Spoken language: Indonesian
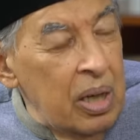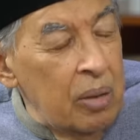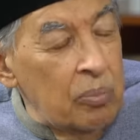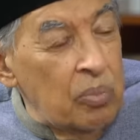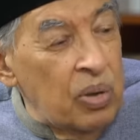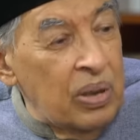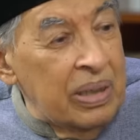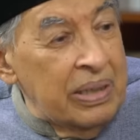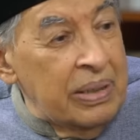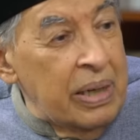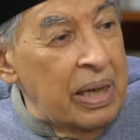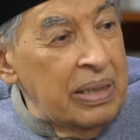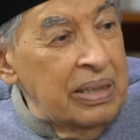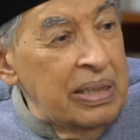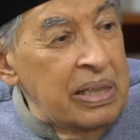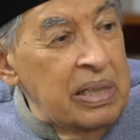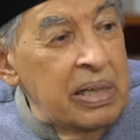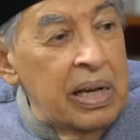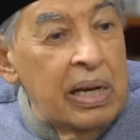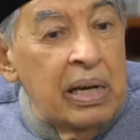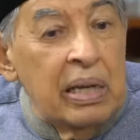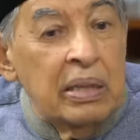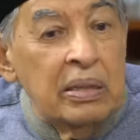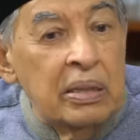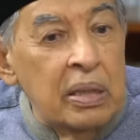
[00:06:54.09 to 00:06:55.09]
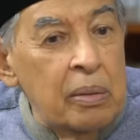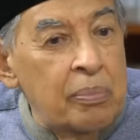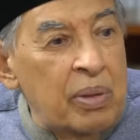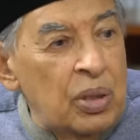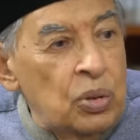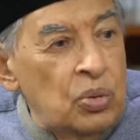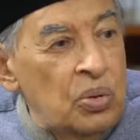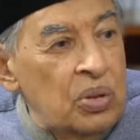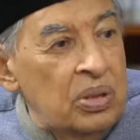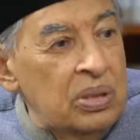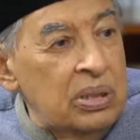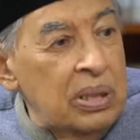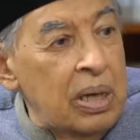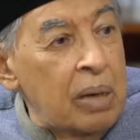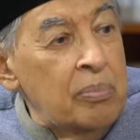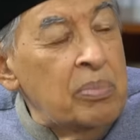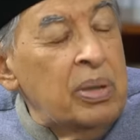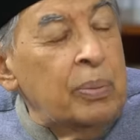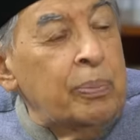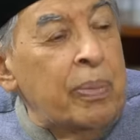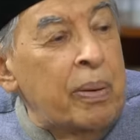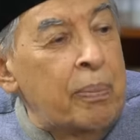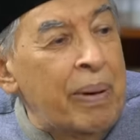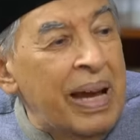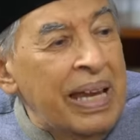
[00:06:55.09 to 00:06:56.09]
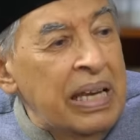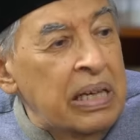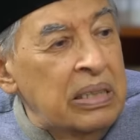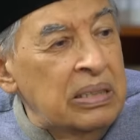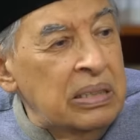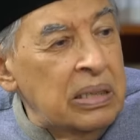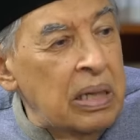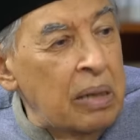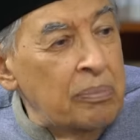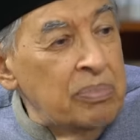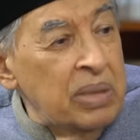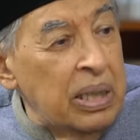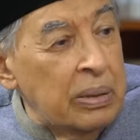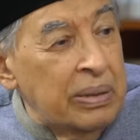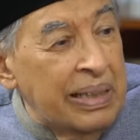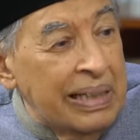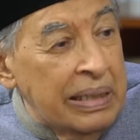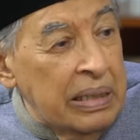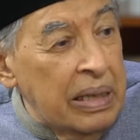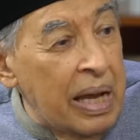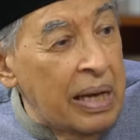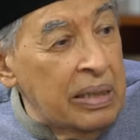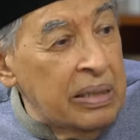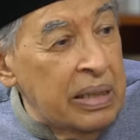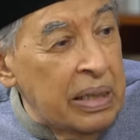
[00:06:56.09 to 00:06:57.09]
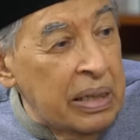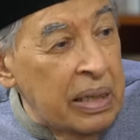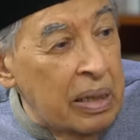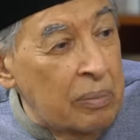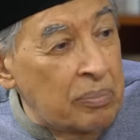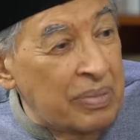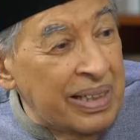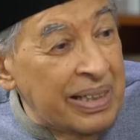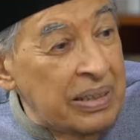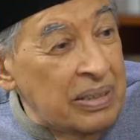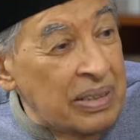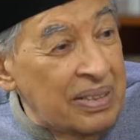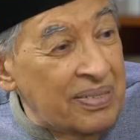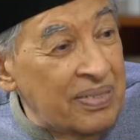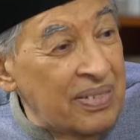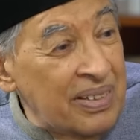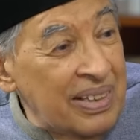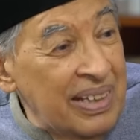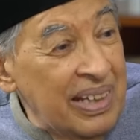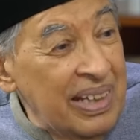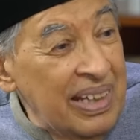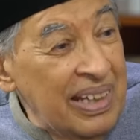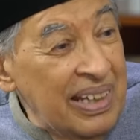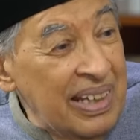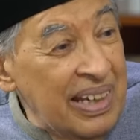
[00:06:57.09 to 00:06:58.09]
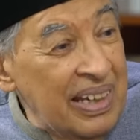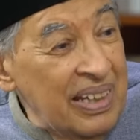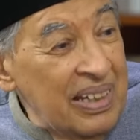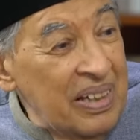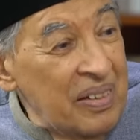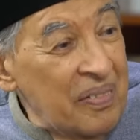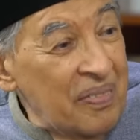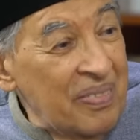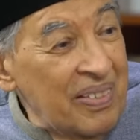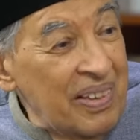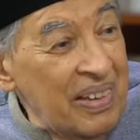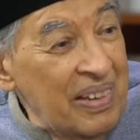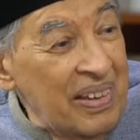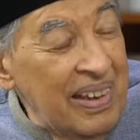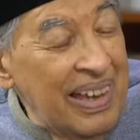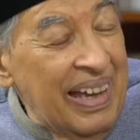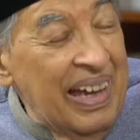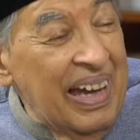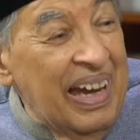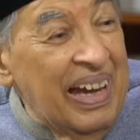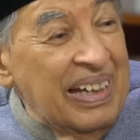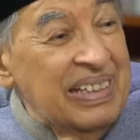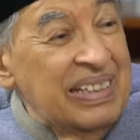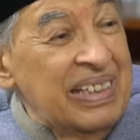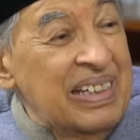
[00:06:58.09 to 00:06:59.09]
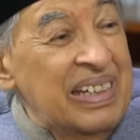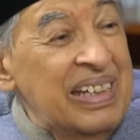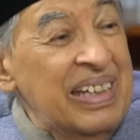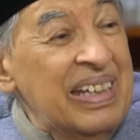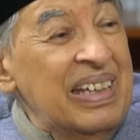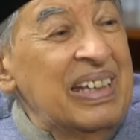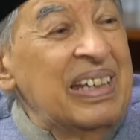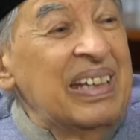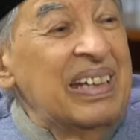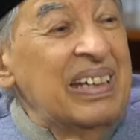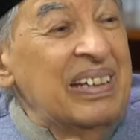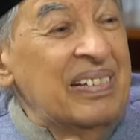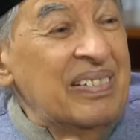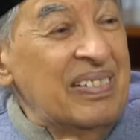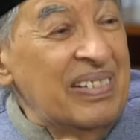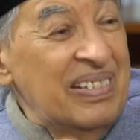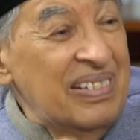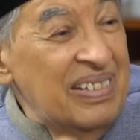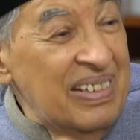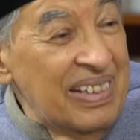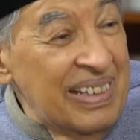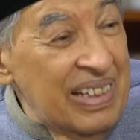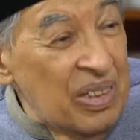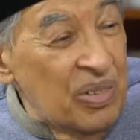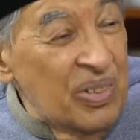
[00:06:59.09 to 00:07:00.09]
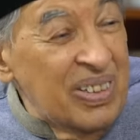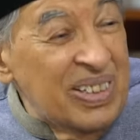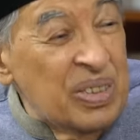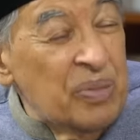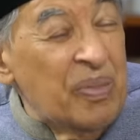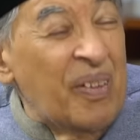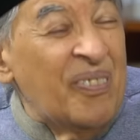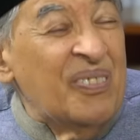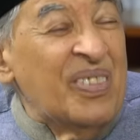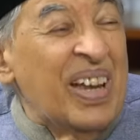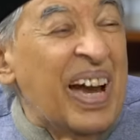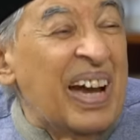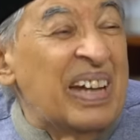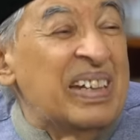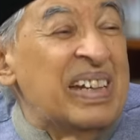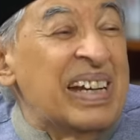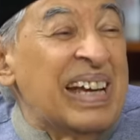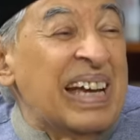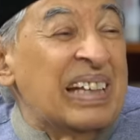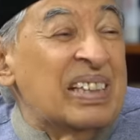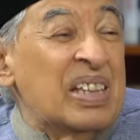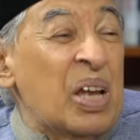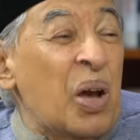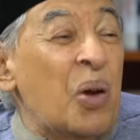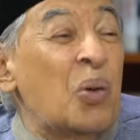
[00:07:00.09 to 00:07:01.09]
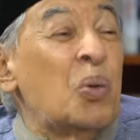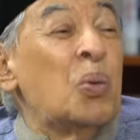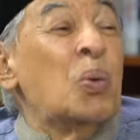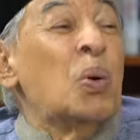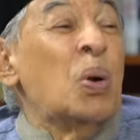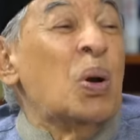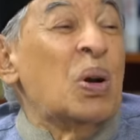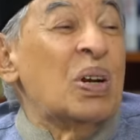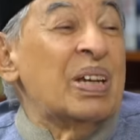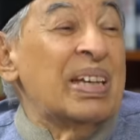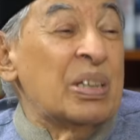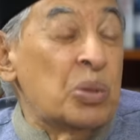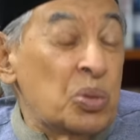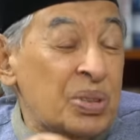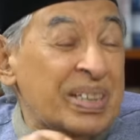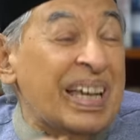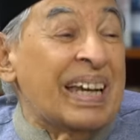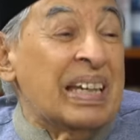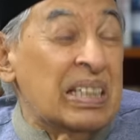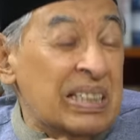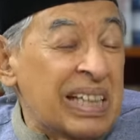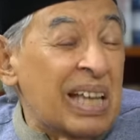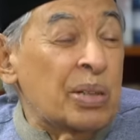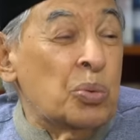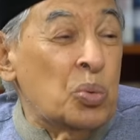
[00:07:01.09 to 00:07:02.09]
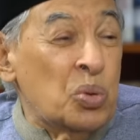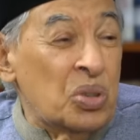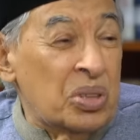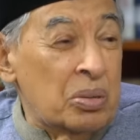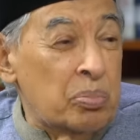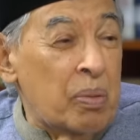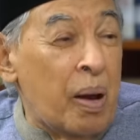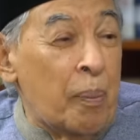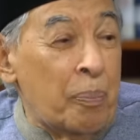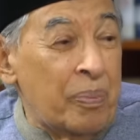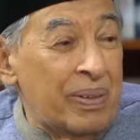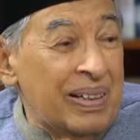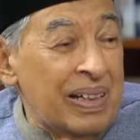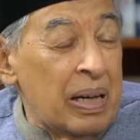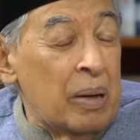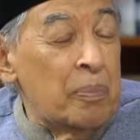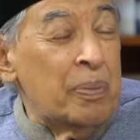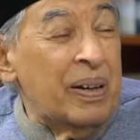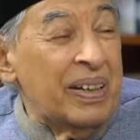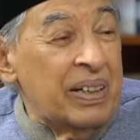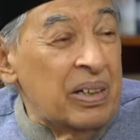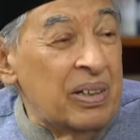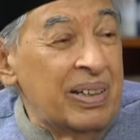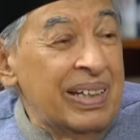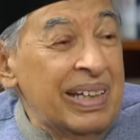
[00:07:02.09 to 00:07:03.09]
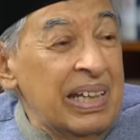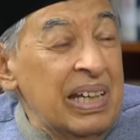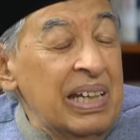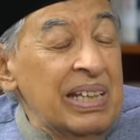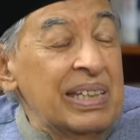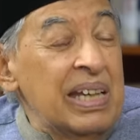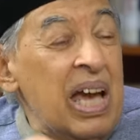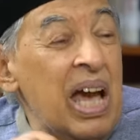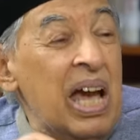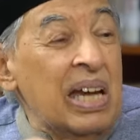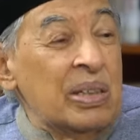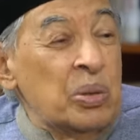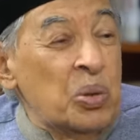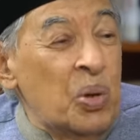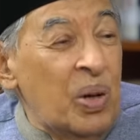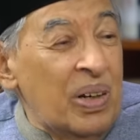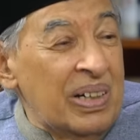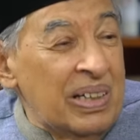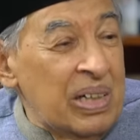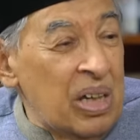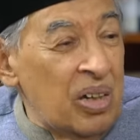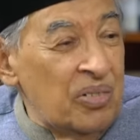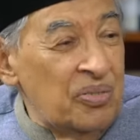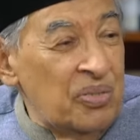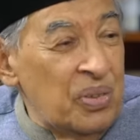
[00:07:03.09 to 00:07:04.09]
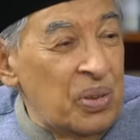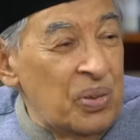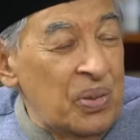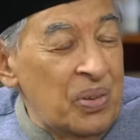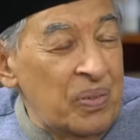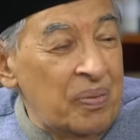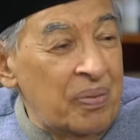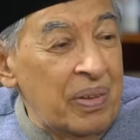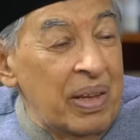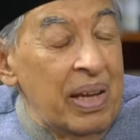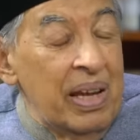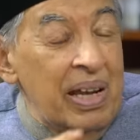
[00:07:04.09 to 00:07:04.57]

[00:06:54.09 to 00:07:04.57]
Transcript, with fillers: Boleh jadi dia nanti masuk Islam lebih baik Islamnya dari Anda yang ya. Nah, jadi itu sebabnya ada kata kul. Itu salah satu sebab kenapa ada. Ya ayyuhal kafirun.